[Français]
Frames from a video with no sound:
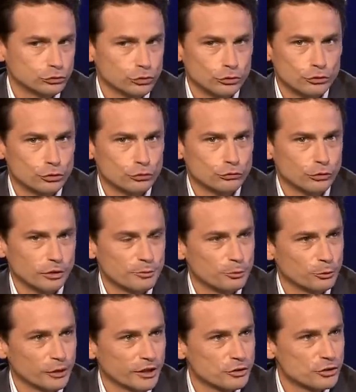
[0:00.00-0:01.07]
je, vous
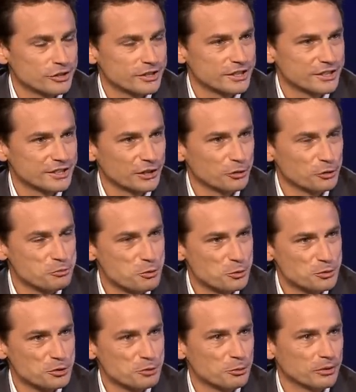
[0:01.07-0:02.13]
répondrai que c'est
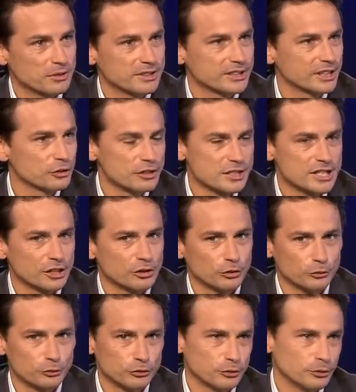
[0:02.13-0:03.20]
50%,
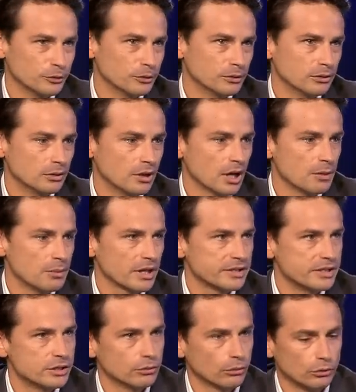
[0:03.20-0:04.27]
50-50 mm. la
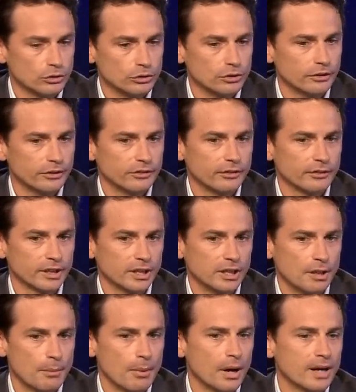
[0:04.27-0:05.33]
répartition. Et, c'est vrai
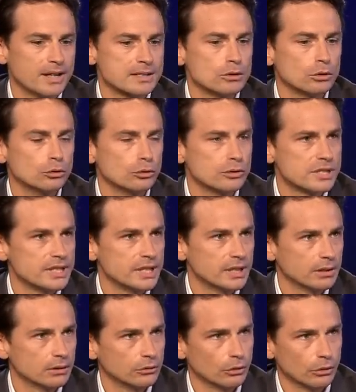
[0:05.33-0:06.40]
il n'y a pas un seul
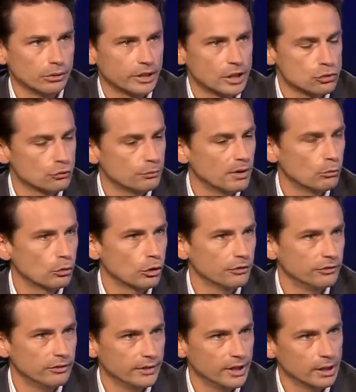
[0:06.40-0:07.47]
dossier euh, dans lequel je n'ouvre pas mon
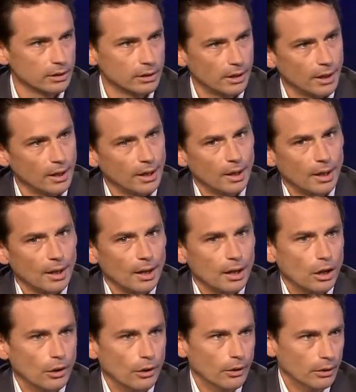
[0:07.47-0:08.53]
code civil.
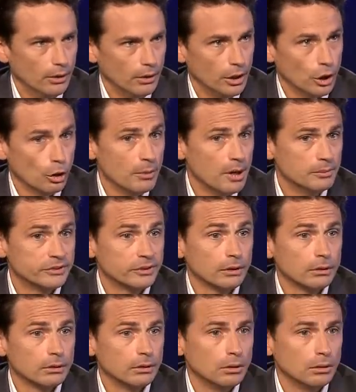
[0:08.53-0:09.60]
Euh, et en même
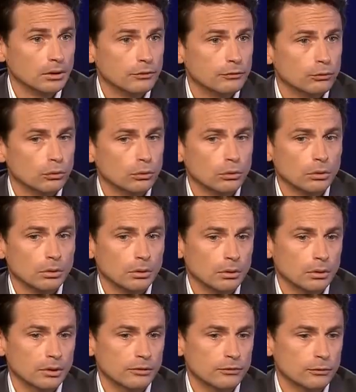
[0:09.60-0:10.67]
temps, euh, il, faut,
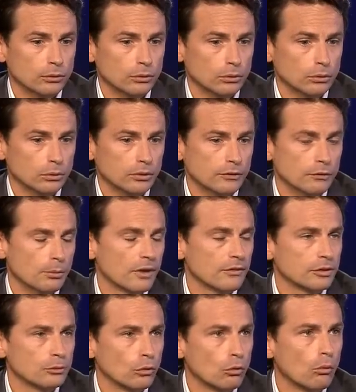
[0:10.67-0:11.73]
il, faut, il faut
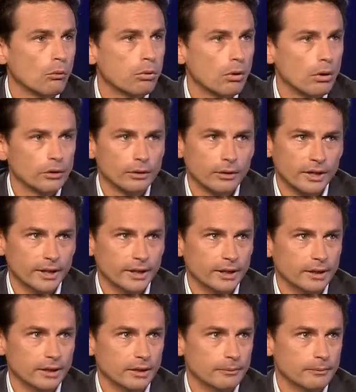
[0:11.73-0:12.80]
parfaitement comprendre
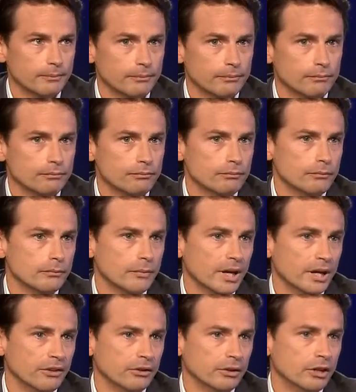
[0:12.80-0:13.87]
les, mm,
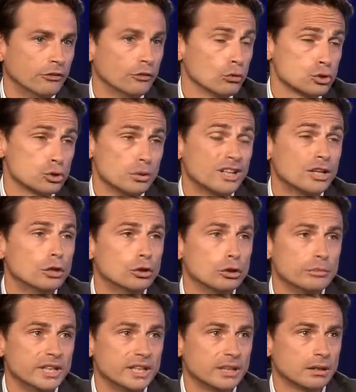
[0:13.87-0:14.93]
bah, les, enjeux
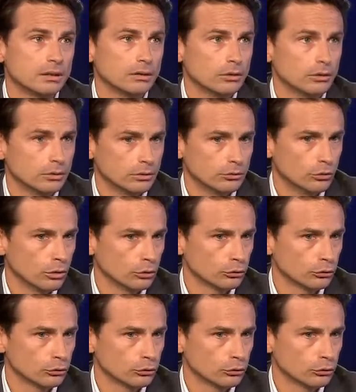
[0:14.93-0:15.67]
économiques de